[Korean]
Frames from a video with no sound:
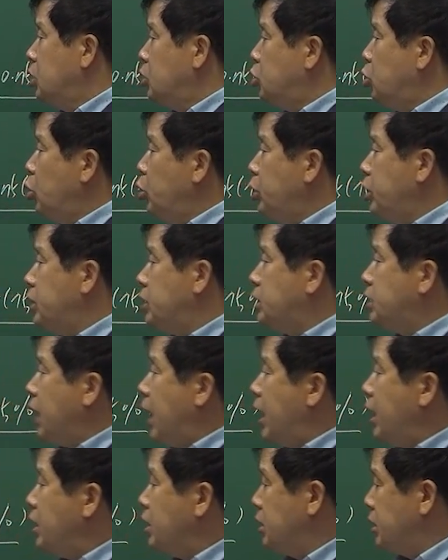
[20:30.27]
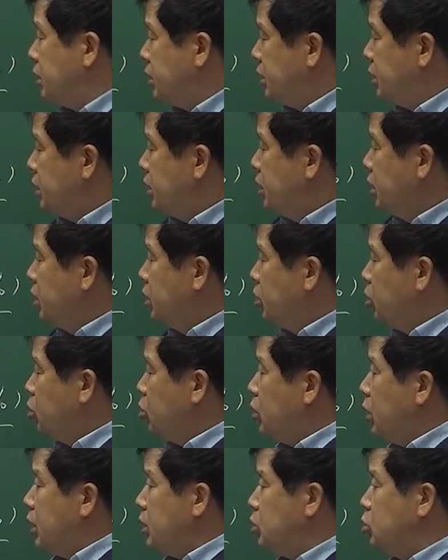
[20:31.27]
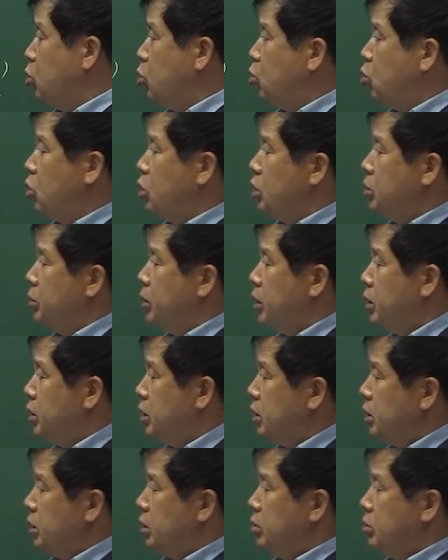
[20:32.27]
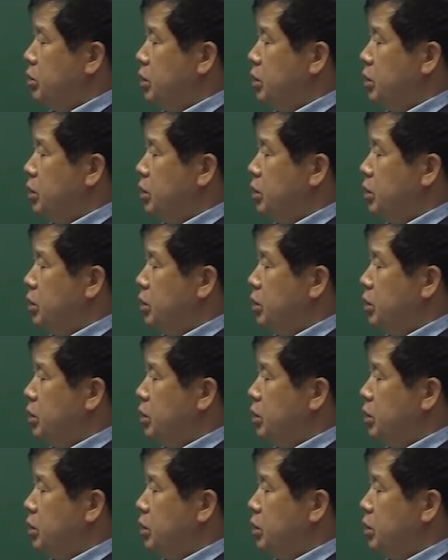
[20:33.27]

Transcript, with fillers: 효율이 작은 그러한 조건이면은